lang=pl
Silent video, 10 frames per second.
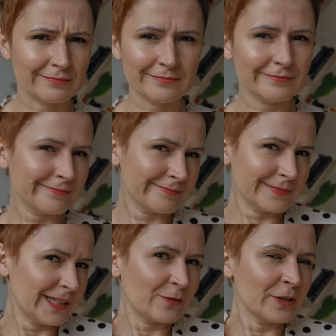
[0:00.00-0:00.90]
Mm,
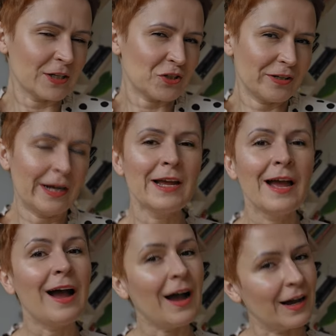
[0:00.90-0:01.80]
niekoniecznie,
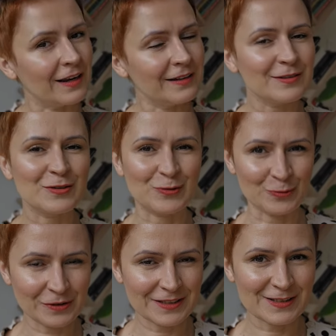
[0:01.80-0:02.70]
ale z
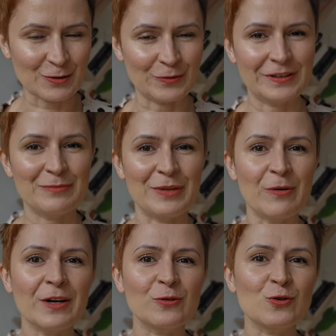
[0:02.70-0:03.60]
drugiej strony
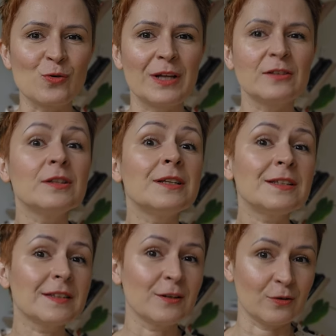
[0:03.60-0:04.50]
biała koszula to
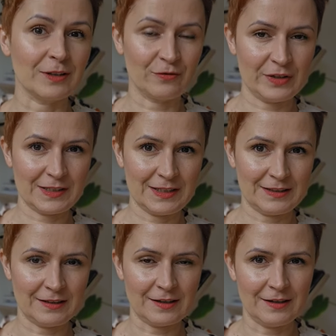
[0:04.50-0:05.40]
nie tylko ta
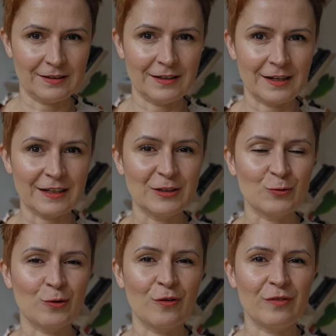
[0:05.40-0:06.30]
wersja taka
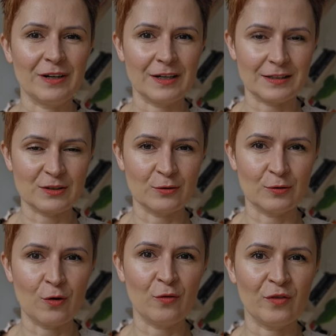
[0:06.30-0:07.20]
garniturowa,
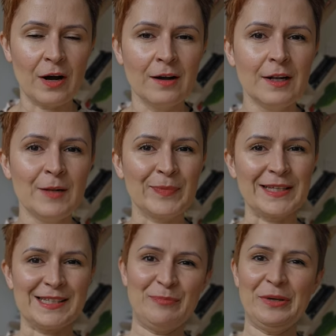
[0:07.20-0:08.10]
garsonkowa,
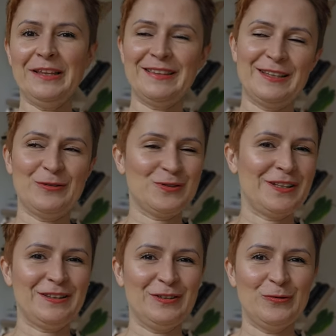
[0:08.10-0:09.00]
zapięta na
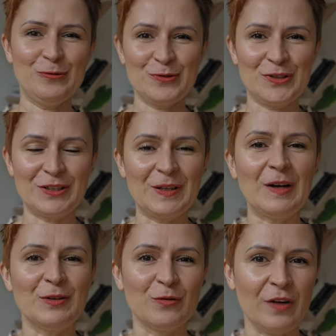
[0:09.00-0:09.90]
ostatni guzik,
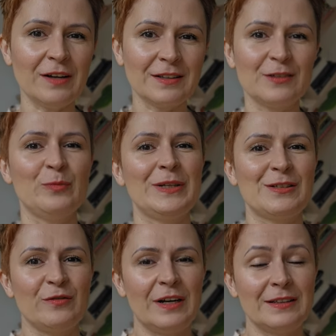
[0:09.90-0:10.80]
taliowana,
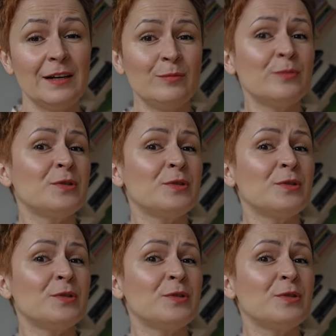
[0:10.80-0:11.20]
dopasowana, bo